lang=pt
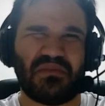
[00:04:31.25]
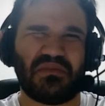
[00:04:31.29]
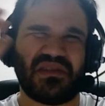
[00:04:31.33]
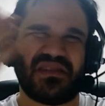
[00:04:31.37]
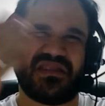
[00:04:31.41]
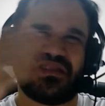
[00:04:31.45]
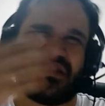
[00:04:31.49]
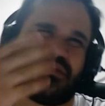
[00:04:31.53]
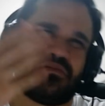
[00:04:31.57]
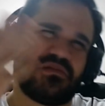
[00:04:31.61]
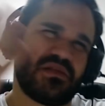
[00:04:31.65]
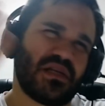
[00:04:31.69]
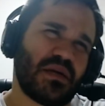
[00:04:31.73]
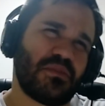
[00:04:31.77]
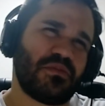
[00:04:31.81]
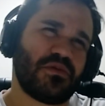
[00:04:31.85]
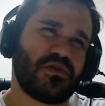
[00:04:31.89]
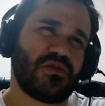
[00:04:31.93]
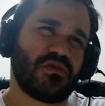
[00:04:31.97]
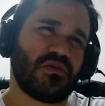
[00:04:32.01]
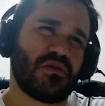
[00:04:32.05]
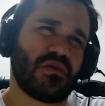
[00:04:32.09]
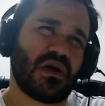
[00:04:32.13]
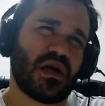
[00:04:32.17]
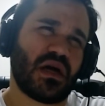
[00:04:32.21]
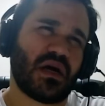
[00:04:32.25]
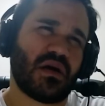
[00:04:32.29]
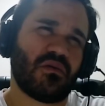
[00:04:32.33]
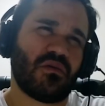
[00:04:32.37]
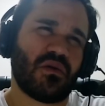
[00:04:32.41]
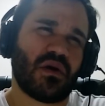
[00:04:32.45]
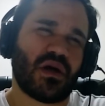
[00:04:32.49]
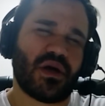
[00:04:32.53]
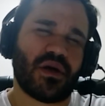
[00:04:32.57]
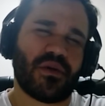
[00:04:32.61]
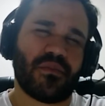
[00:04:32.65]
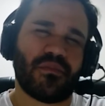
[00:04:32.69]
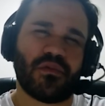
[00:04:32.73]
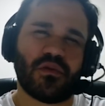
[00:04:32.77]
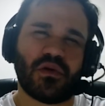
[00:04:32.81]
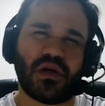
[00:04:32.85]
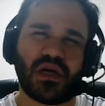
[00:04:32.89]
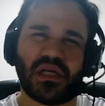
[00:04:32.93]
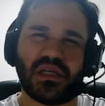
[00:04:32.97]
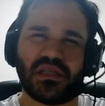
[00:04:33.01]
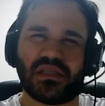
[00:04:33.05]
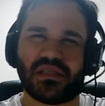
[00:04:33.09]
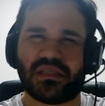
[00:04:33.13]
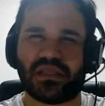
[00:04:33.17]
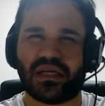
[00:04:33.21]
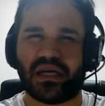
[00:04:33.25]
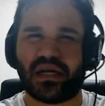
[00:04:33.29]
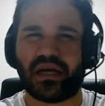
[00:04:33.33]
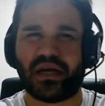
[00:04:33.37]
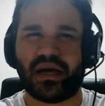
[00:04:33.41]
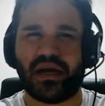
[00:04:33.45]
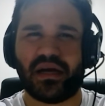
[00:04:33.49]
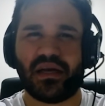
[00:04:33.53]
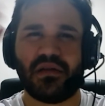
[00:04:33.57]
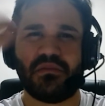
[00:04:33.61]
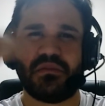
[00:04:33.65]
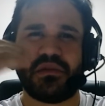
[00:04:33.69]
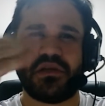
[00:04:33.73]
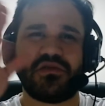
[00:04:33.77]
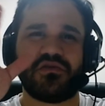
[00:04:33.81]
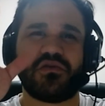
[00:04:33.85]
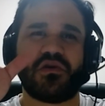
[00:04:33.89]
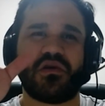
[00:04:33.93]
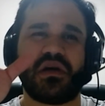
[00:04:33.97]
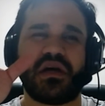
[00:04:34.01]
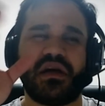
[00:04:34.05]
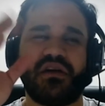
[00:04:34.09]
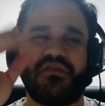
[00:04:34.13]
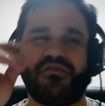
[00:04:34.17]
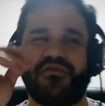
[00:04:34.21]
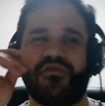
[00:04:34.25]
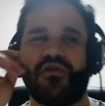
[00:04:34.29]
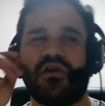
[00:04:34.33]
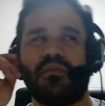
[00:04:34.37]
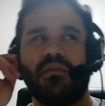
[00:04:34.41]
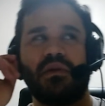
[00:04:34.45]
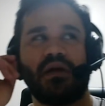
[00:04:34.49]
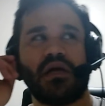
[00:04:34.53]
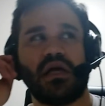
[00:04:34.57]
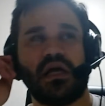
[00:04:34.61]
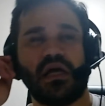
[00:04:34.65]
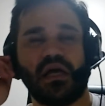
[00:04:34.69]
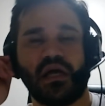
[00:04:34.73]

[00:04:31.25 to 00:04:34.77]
Mas Snapchat é uma, uma, uma rede que está caindo, mas de qualquer forma,